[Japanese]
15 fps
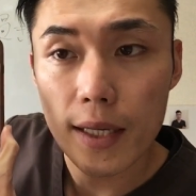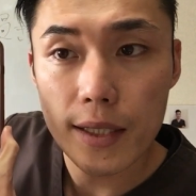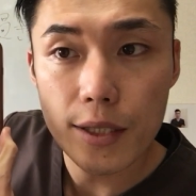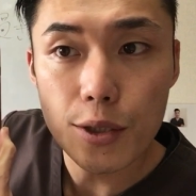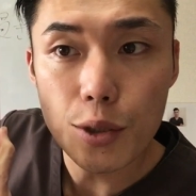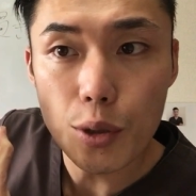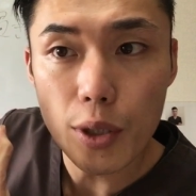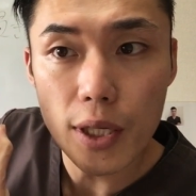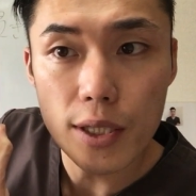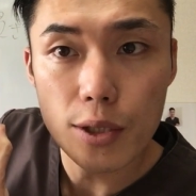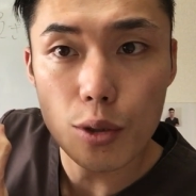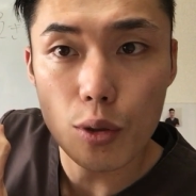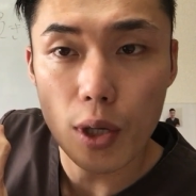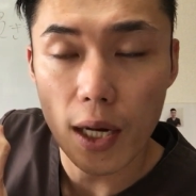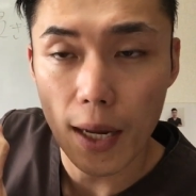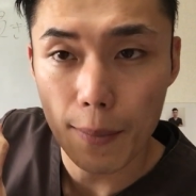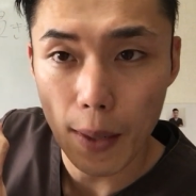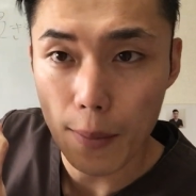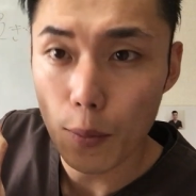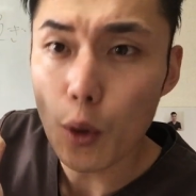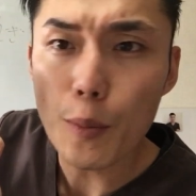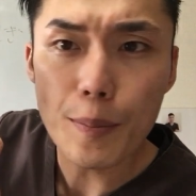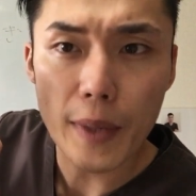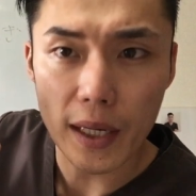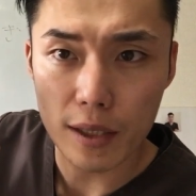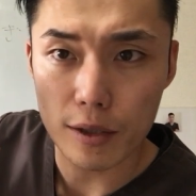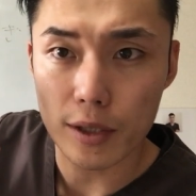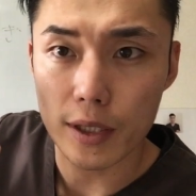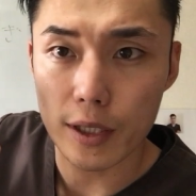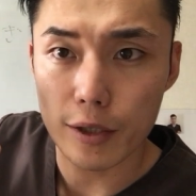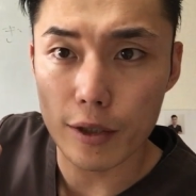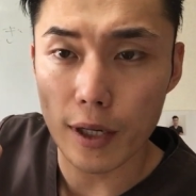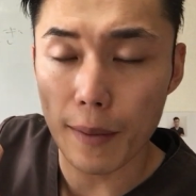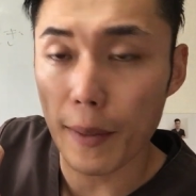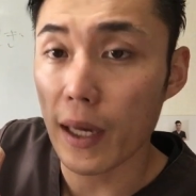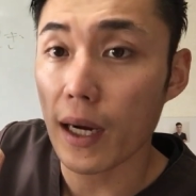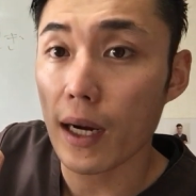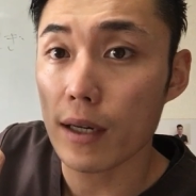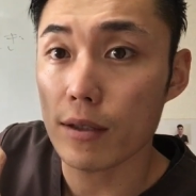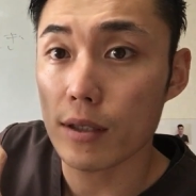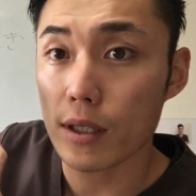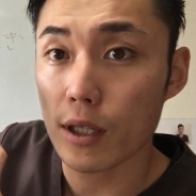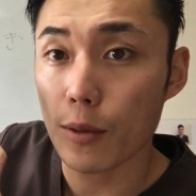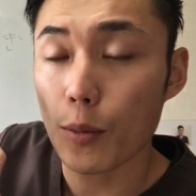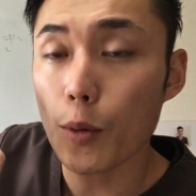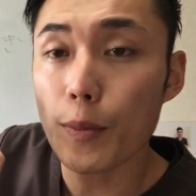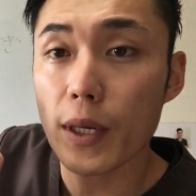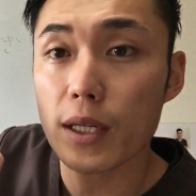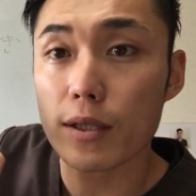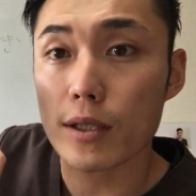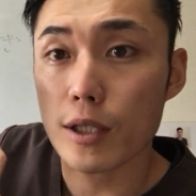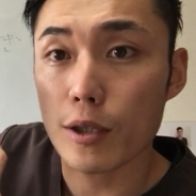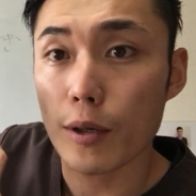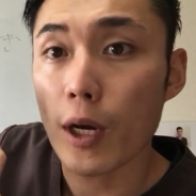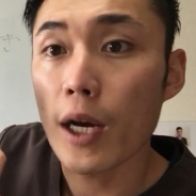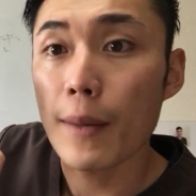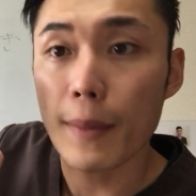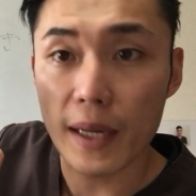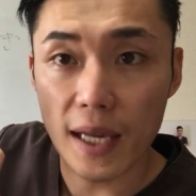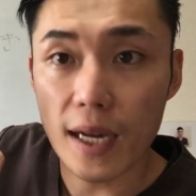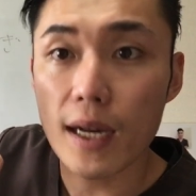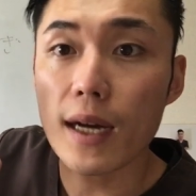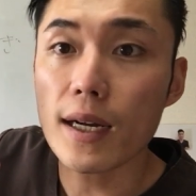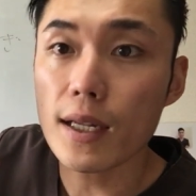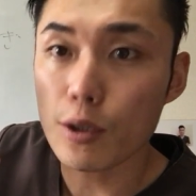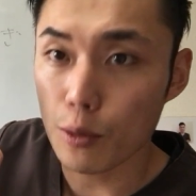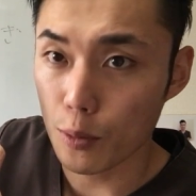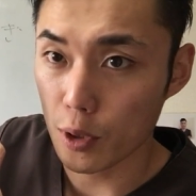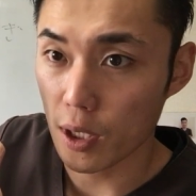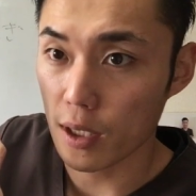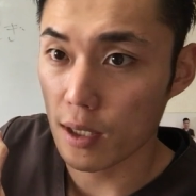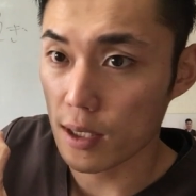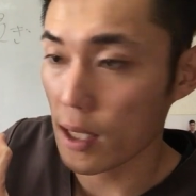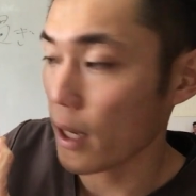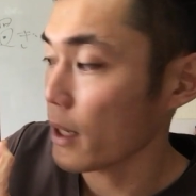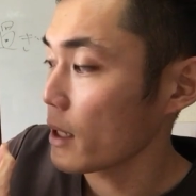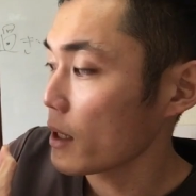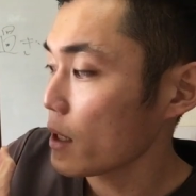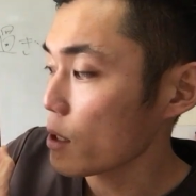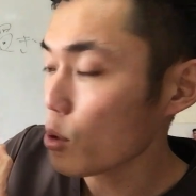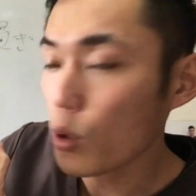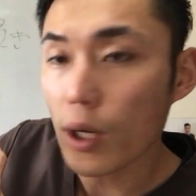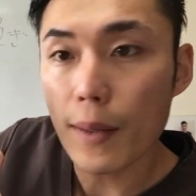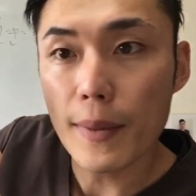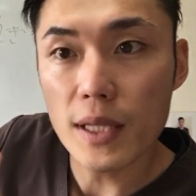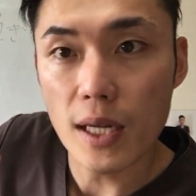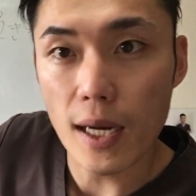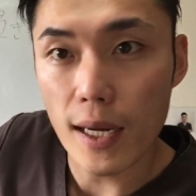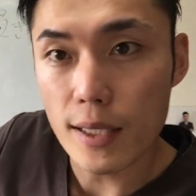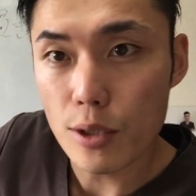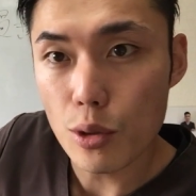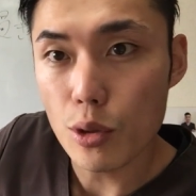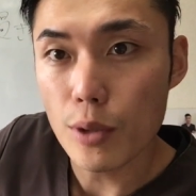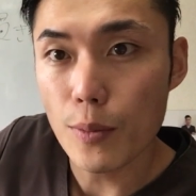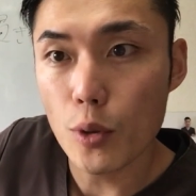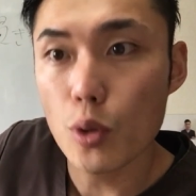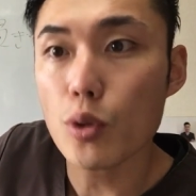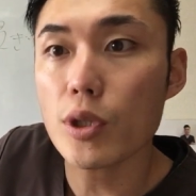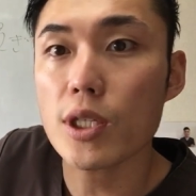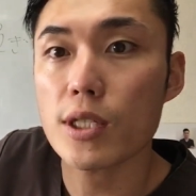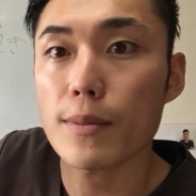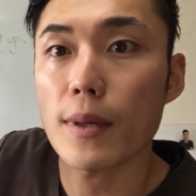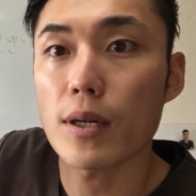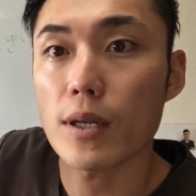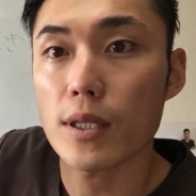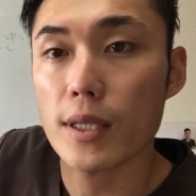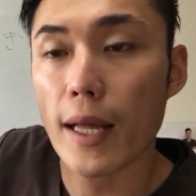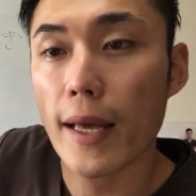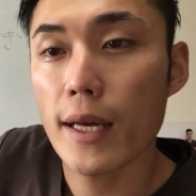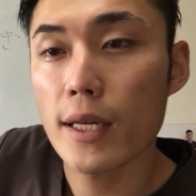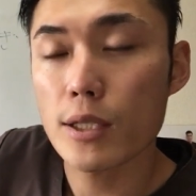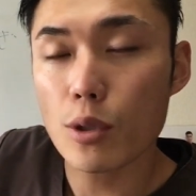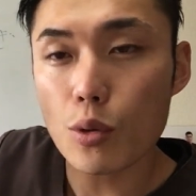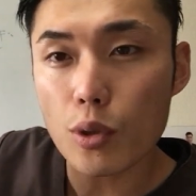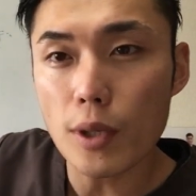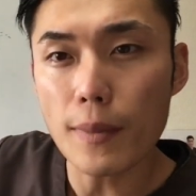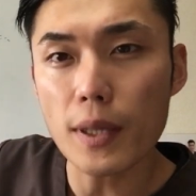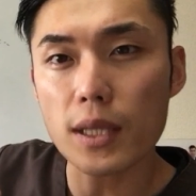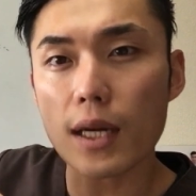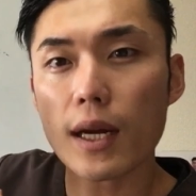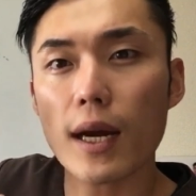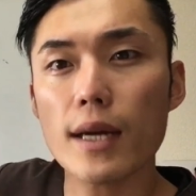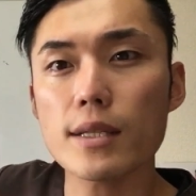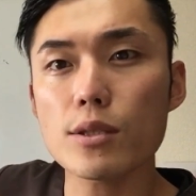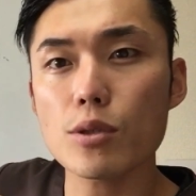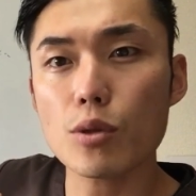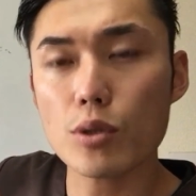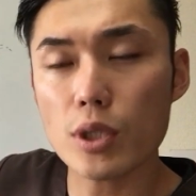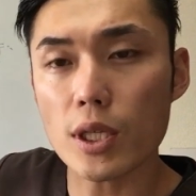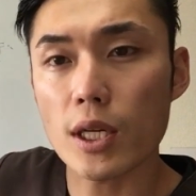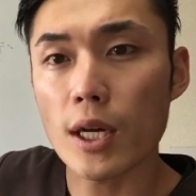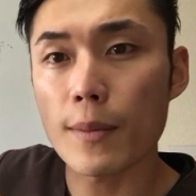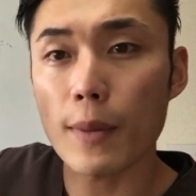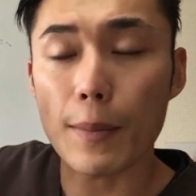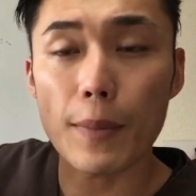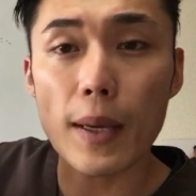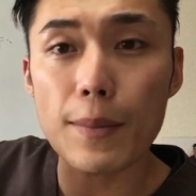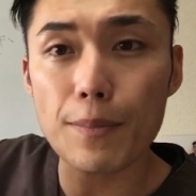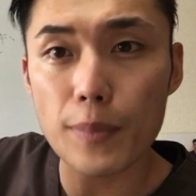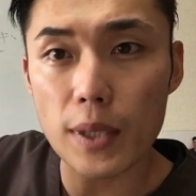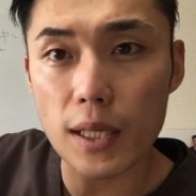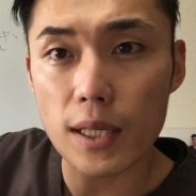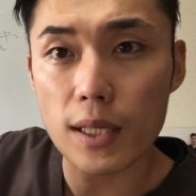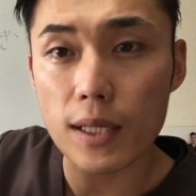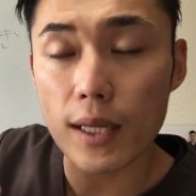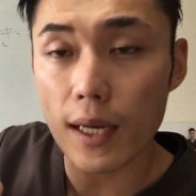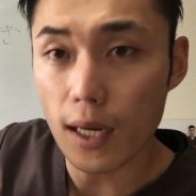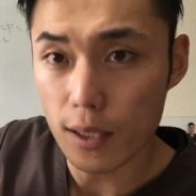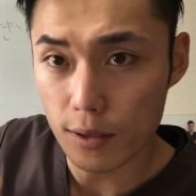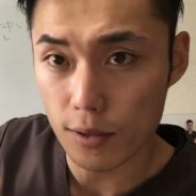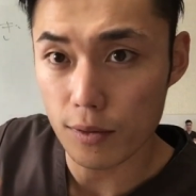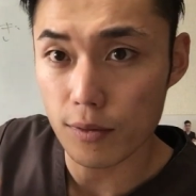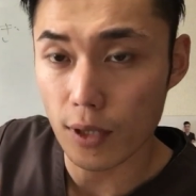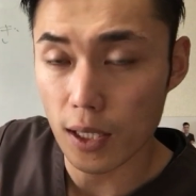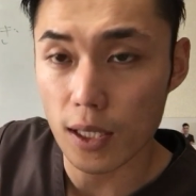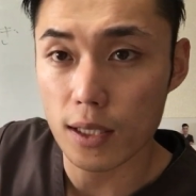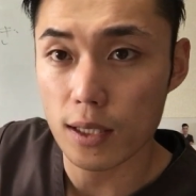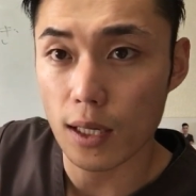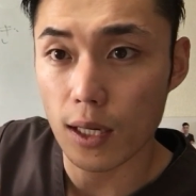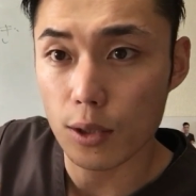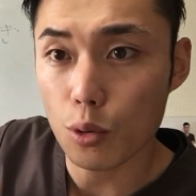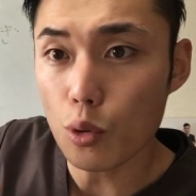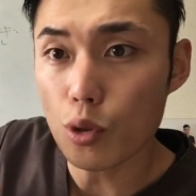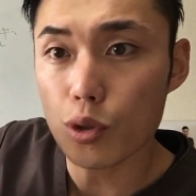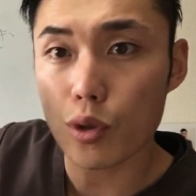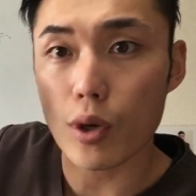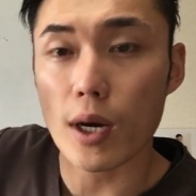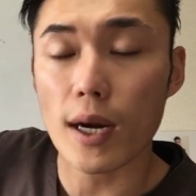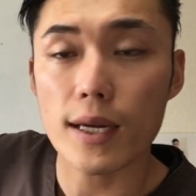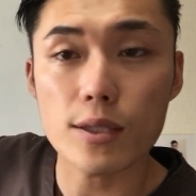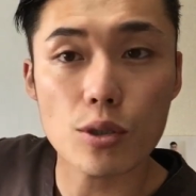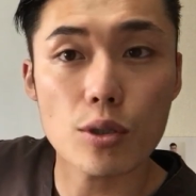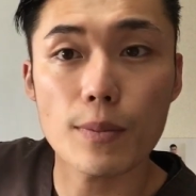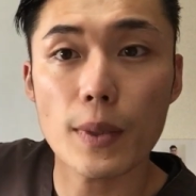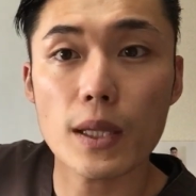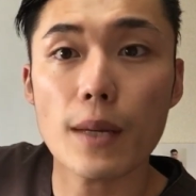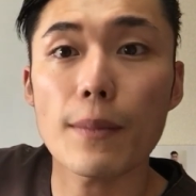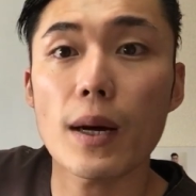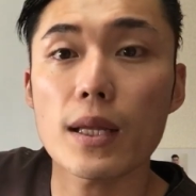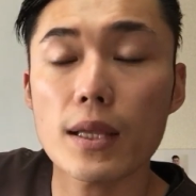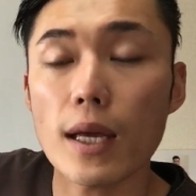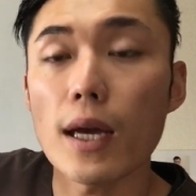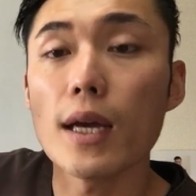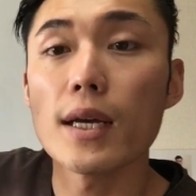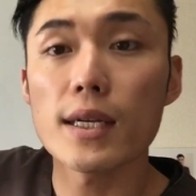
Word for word: S 状結腸から、まあ、門脈っていう名前があるんですけど門脈っていう、まあ、血管だと思ってくださいでそこからまた肝臓に戻ってしまうんですねそこでまた肝臓に、まあ、便秘であるわけですから毒素が肝臓にまた回って